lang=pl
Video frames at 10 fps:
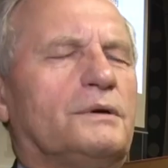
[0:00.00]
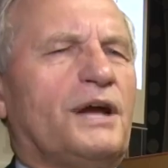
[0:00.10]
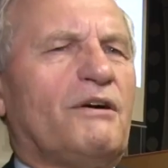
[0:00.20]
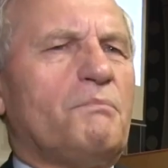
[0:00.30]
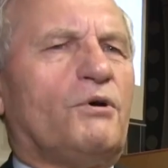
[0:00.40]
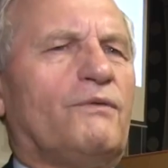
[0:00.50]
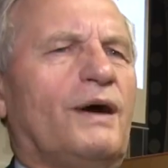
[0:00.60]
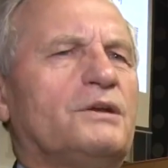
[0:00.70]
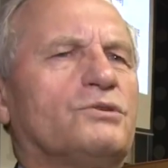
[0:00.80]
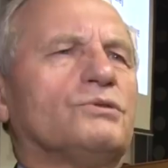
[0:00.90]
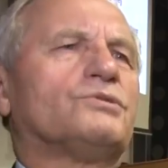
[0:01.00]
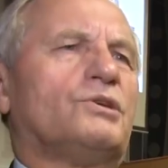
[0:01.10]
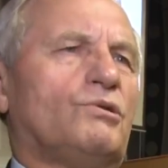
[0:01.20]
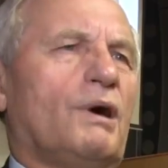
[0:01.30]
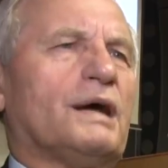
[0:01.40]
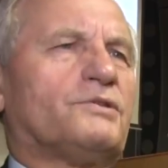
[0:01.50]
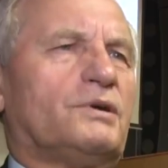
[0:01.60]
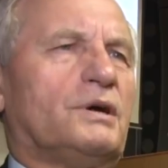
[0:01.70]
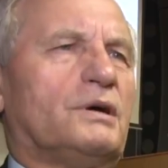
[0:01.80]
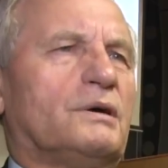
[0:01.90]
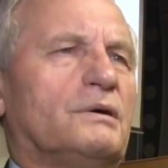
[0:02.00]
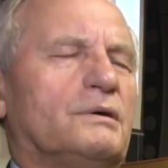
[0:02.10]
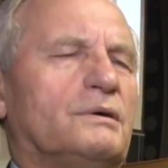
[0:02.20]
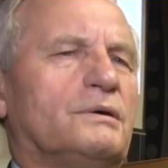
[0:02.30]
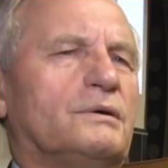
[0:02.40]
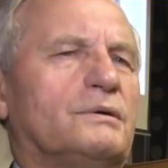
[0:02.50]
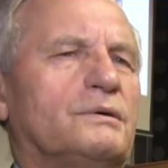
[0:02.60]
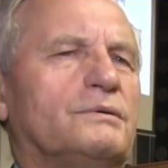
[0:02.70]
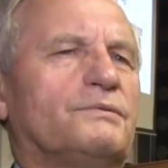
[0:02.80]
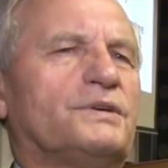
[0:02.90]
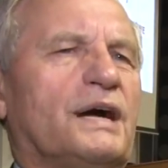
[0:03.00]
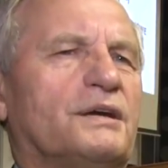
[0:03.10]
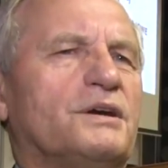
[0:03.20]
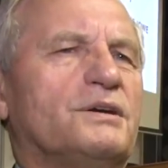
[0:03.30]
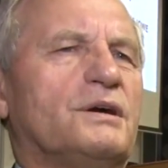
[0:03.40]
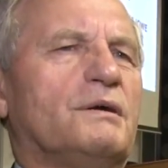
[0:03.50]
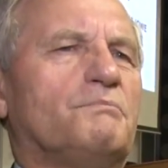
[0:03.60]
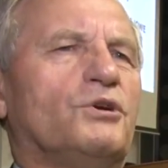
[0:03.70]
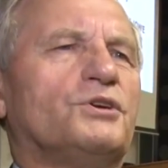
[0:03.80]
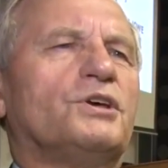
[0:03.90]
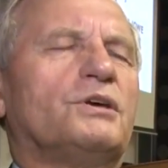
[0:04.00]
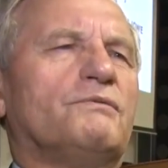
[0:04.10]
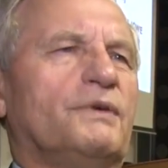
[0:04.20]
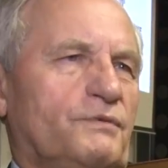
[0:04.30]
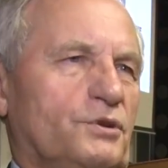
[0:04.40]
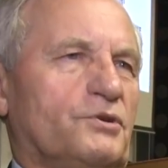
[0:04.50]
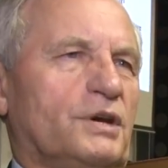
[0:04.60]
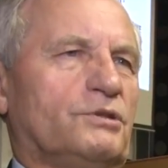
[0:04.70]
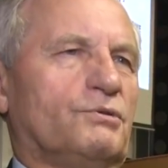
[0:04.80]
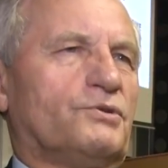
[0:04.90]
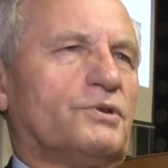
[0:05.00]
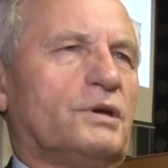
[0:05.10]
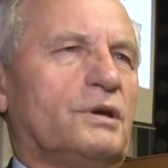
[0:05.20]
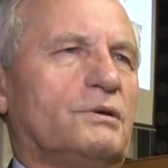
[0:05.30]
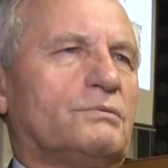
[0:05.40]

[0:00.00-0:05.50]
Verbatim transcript: Chciałem pochwalić kontynuację e, w zakresie polityki wewnątrznatowskiej.